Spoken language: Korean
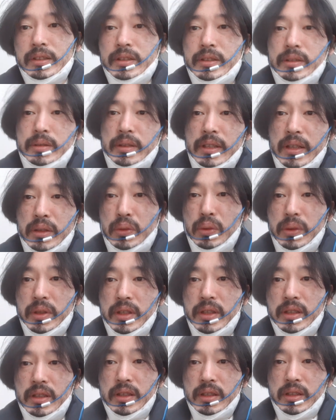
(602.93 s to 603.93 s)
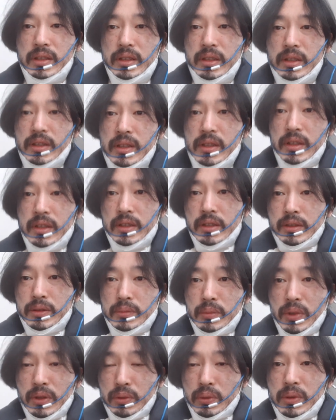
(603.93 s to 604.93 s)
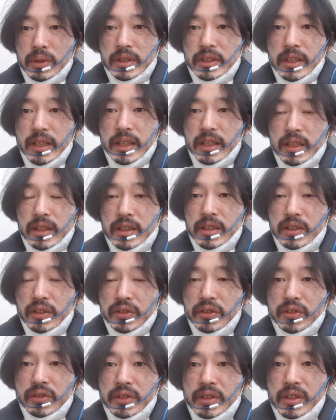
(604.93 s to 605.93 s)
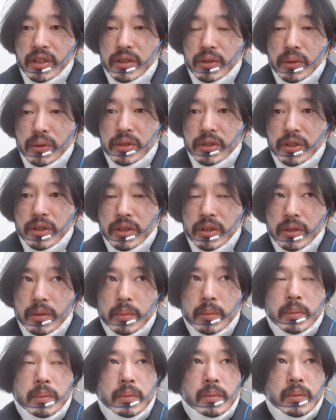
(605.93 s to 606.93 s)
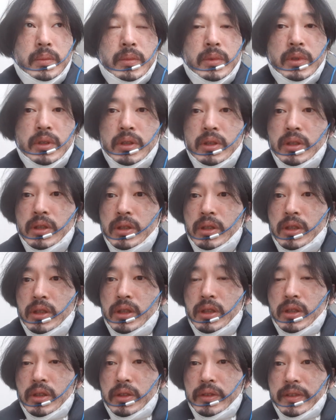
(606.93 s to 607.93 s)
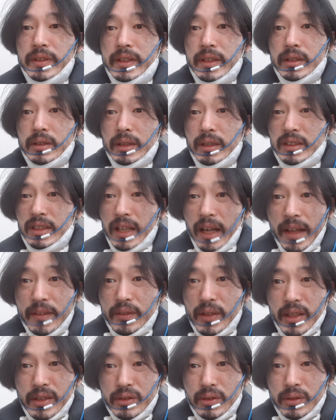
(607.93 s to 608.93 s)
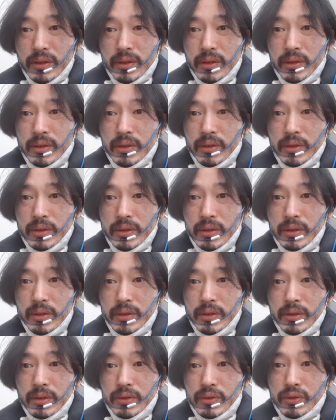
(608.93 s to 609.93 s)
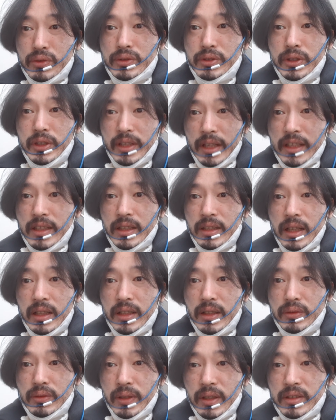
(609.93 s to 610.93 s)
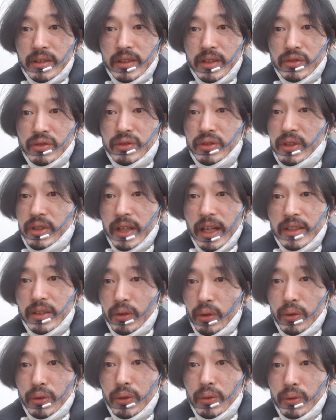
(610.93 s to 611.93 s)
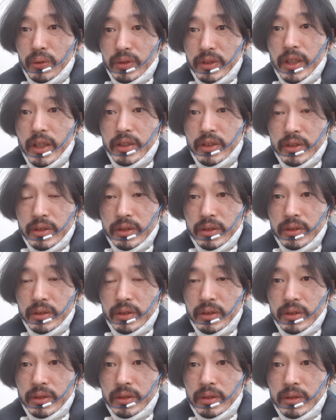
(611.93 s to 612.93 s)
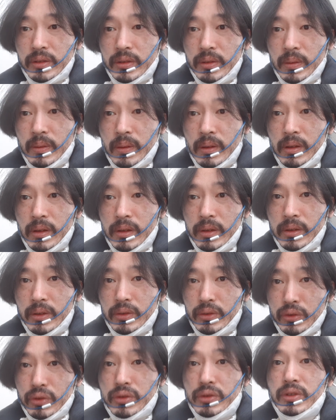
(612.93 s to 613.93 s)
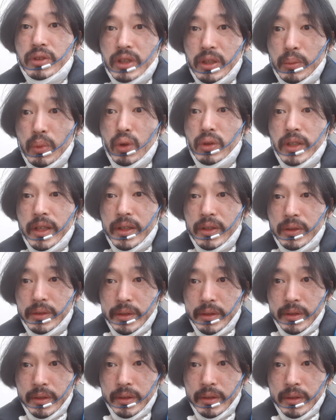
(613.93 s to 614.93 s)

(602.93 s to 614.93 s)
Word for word: 예, 대통일, 뭐 통일장 이런 이론이죠. 근데 잘 안 되죠. 중력이 가장 가까운 것 같은데 중력이 가장 어려운 거예요, 사실은. 중력이 뭐냐 이거지.